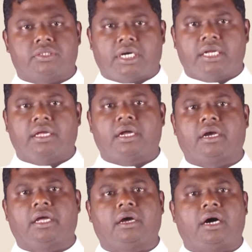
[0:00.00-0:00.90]

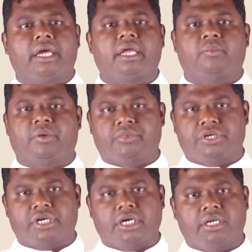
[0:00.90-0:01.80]
சாதாரண ஆயர்
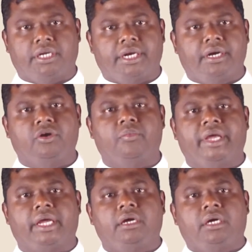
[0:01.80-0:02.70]
மாமன்றங்கள்
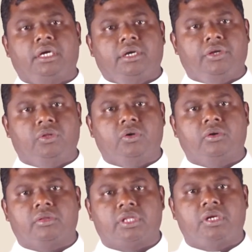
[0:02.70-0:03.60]
இரண்டுமே இதோ
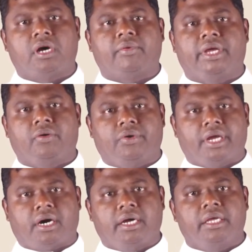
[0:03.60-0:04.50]
திரு
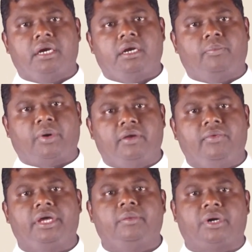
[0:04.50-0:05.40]
அவையினுடைய ஆயர்கள்
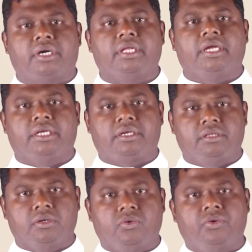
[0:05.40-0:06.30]
பல்வேறு
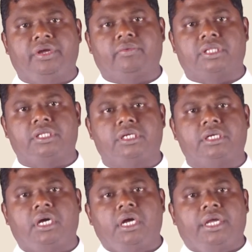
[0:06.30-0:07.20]
பகுதியிலிருந்து கூடி வந்து
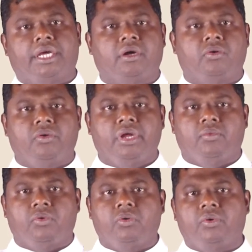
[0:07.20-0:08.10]
எனக்குரிய
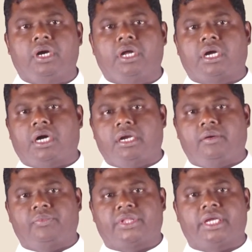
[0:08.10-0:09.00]
ஒருவரிட
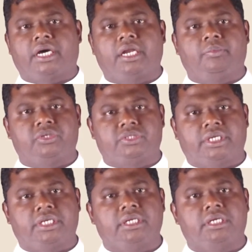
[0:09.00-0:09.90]
காலம் தயாரிப்பு
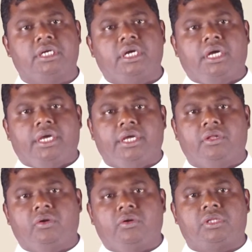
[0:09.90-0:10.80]
செய்து
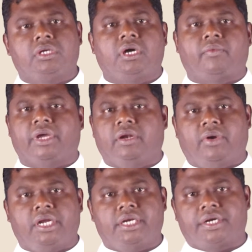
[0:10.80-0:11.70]
இதோ திரு அவையில்
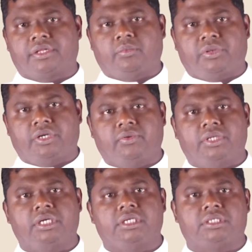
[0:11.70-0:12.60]

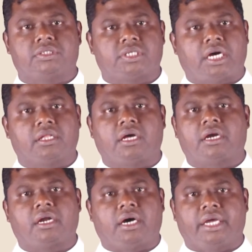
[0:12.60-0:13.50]
வழிநடத்தப்படுவது
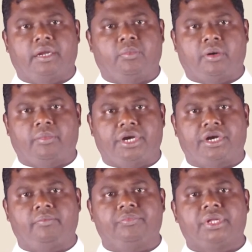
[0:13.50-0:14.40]
சாதாரண ஆயர்
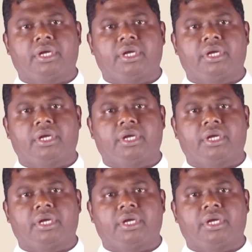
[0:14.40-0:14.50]
மாமன்றம்